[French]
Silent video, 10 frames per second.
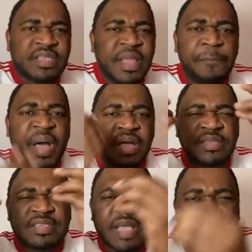Ce n'est pas
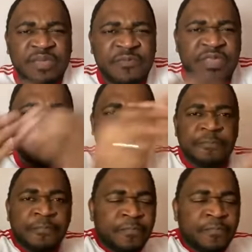un sacrifice